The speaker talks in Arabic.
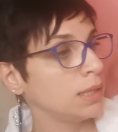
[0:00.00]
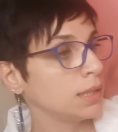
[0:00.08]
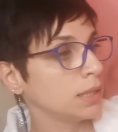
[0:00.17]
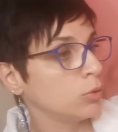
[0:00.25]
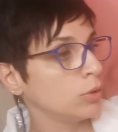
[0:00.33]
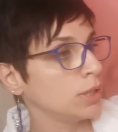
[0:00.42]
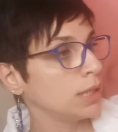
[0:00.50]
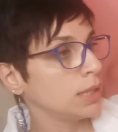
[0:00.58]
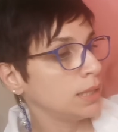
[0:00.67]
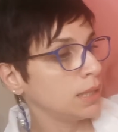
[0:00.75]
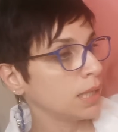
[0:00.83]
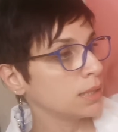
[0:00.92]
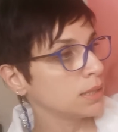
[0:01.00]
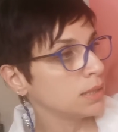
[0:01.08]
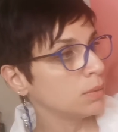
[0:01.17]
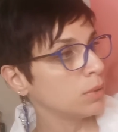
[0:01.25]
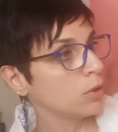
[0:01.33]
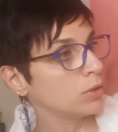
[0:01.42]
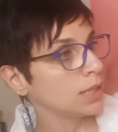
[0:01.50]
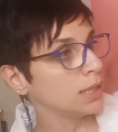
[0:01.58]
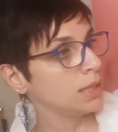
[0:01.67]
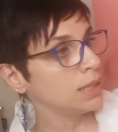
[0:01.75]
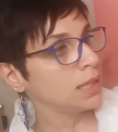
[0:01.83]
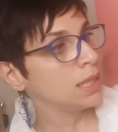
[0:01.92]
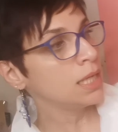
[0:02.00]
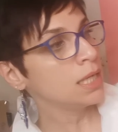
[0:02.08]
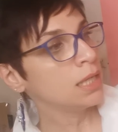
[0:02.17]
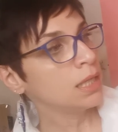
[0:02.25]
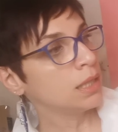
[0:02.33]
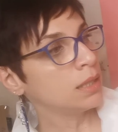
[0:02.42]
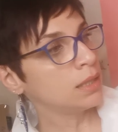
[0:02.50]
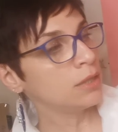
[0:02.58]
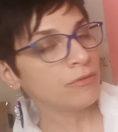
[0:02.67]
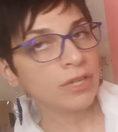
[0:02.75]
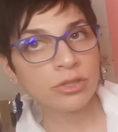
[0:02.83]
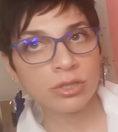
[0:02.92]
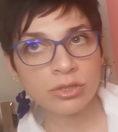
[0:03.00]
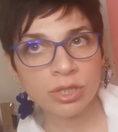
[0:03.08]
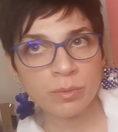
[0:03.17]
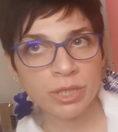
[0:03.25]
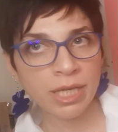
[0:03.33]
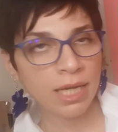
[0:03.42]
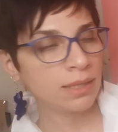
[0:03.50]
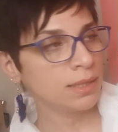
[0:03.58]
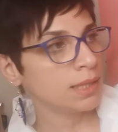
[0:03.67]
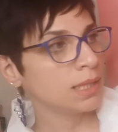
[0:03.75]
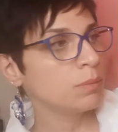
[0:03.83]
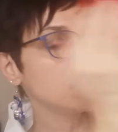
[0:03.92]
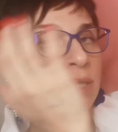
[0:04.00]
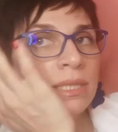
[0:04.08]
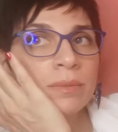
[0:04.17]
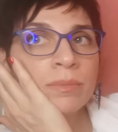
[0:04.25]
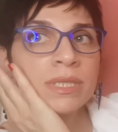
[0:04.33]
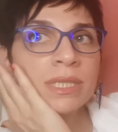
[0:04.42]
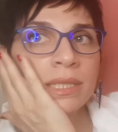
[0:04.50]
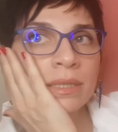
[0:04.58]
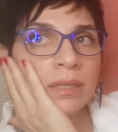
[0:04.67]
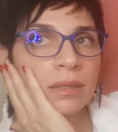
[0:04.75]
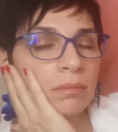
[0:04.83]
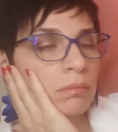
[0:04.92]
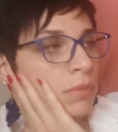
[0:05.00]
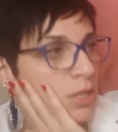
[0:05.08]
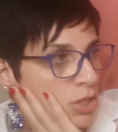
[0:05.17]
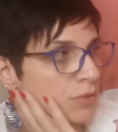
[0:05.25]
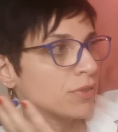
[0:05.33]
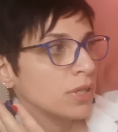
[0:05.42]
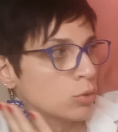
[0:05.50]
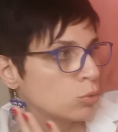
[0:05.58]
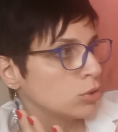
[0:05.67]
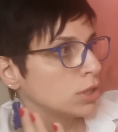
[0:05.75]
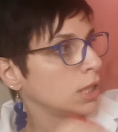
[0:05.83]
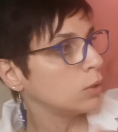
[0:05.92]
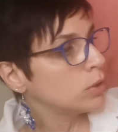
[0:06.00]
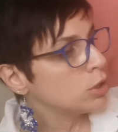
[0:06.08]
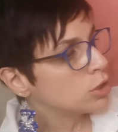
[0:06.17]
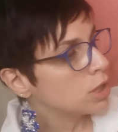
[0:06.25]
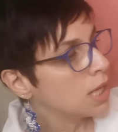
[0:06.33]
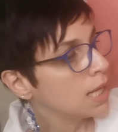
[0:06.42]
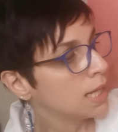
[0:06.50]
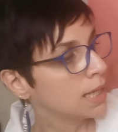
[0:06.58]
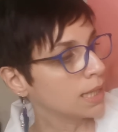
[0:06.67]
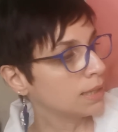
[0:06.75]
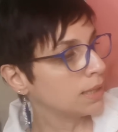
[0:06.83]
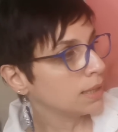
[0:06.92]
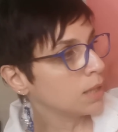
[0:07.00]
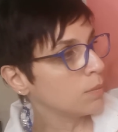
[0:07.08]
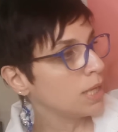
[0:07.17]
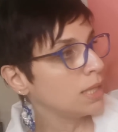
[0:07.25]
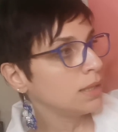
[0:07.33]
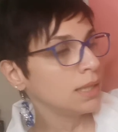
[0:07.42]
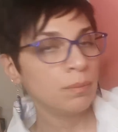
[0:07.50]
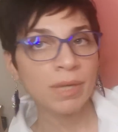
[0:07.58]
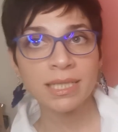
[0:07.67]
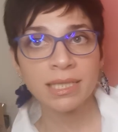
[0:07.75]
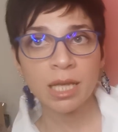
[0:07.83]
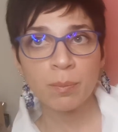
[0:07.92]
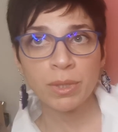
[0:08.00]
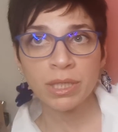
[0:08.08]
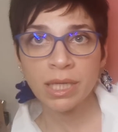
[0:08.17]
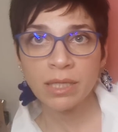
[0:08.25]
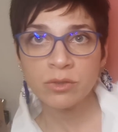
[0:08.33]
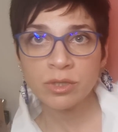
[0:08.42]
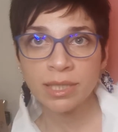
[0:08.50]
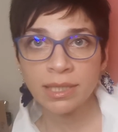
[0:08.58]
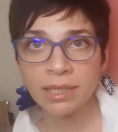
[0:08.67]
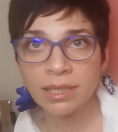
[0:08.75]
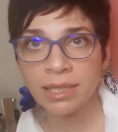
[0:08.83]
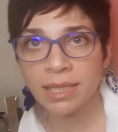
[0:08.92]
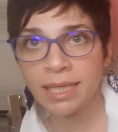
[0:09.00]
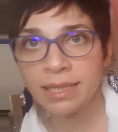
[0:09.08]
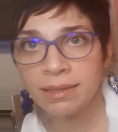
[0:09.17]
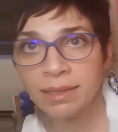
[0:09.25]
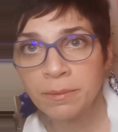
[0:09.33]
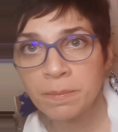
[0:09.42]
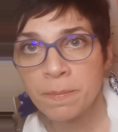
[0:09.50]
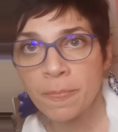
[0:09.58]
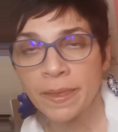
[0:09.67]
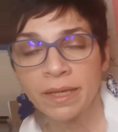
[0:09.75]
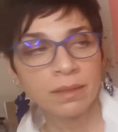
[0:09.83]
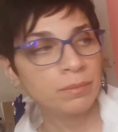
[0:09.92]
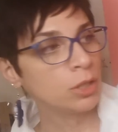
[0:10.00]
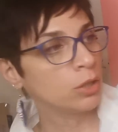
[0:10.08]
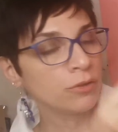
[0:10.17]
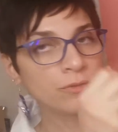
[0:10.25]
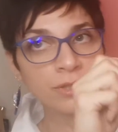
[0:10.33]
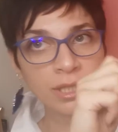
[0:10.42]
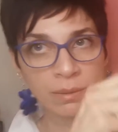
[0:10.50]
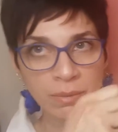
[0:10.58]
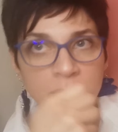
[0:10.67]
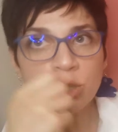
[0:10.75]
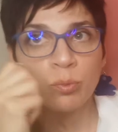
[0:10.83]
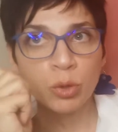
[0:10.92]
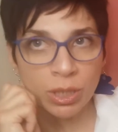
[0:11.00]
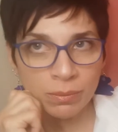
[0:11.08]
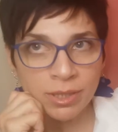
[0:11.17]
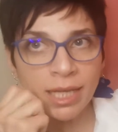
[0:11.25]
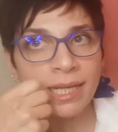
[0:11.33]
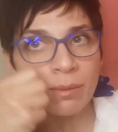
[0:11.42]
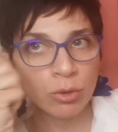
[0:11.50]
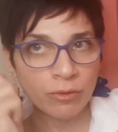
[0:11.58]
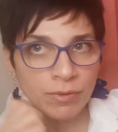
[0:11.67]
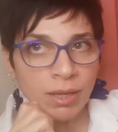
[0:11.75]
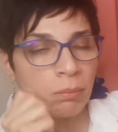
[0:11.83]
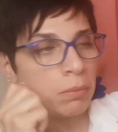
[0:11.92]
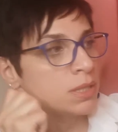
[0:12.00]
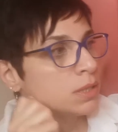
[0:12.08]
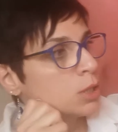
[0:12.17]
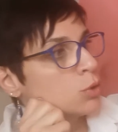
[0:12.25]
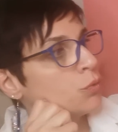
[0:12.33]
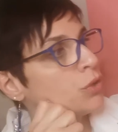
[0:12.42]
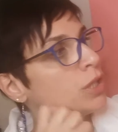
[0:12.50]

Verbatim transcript: الكادو يلي هن عاطينا معهم يلي هي الفيشل شمري هيدي يلي مثل مثل منشفه خصوصي للوجه عندنا كمان الماسك ابليكيتور اللي هي هيدي بنحط فيها الماسك وبكره بنتعلم كيف نعمل مساج